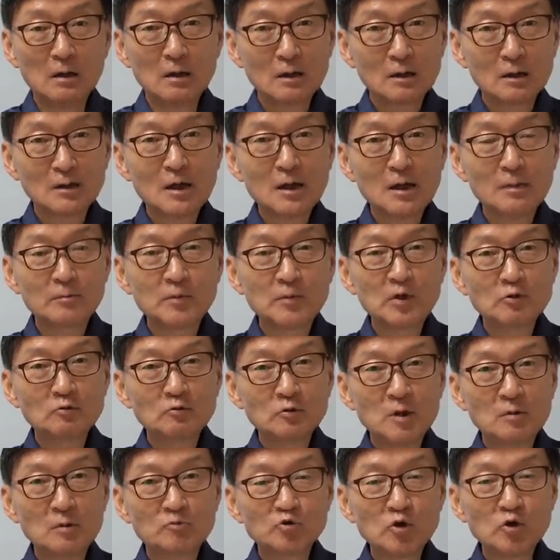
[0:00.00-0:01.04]
그냥
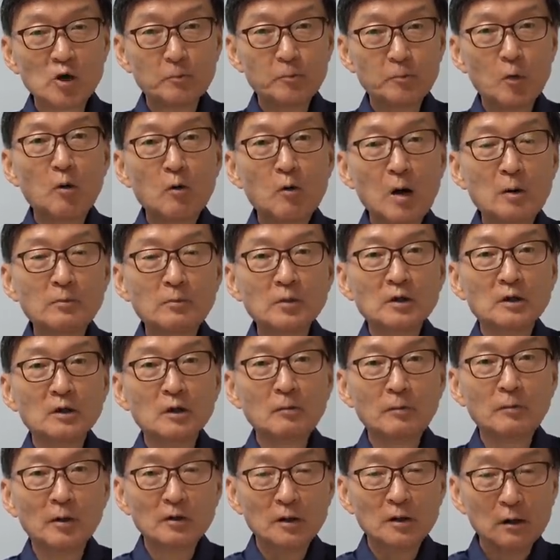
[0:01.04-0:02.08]
미국이 무역 보복하면
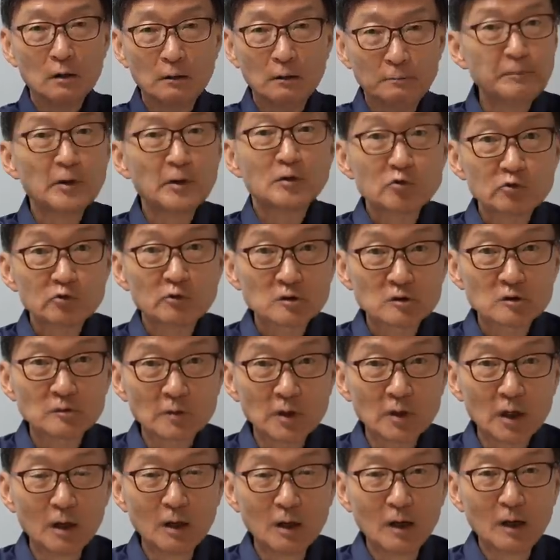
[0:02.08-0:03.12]
일본은 겁뻑
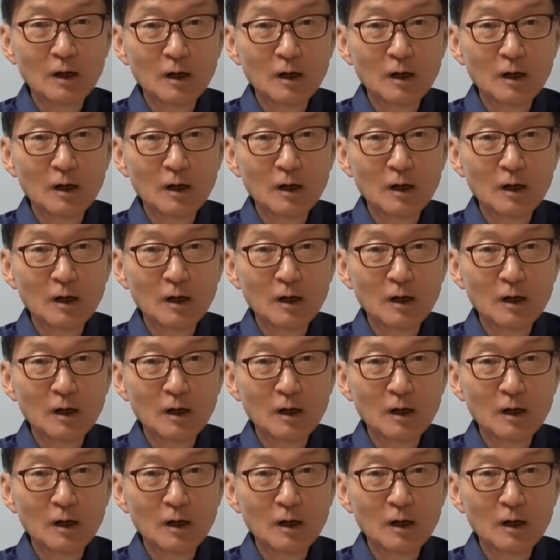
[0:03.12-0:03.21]
죽었습니다.